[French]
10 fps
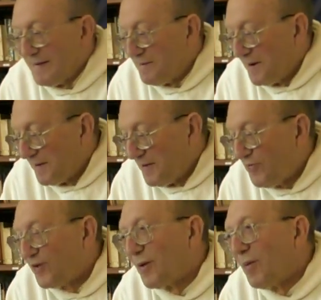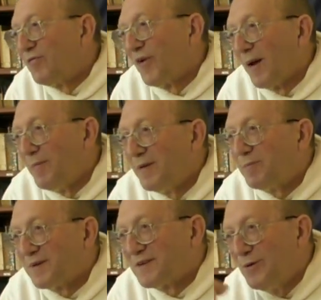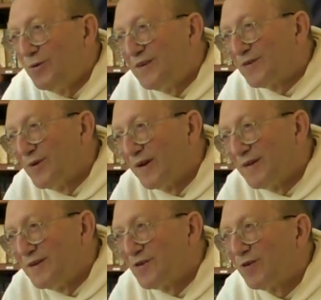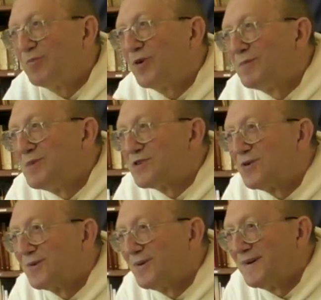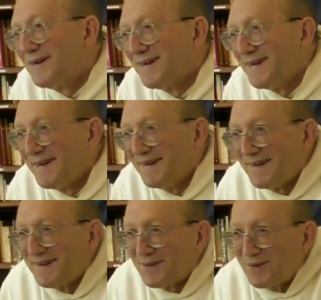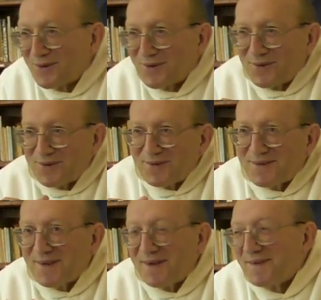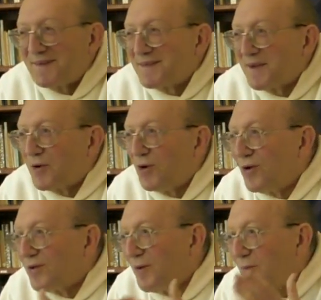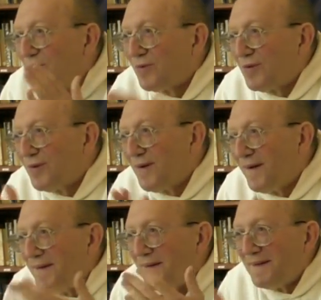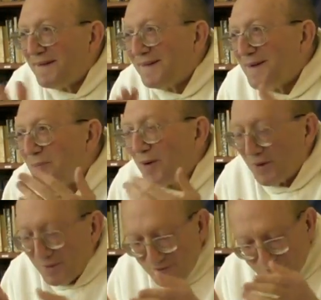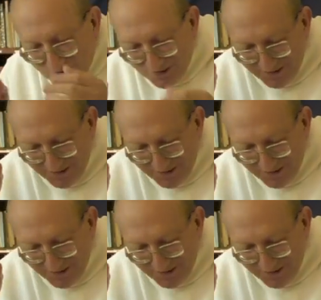Voilà, il fait seulement de faire la bête parce qu'il utilise son intelligence pour être méchant. Donc euh, c'est un, coyote en plus. Il n'est pas dans la bonne voie.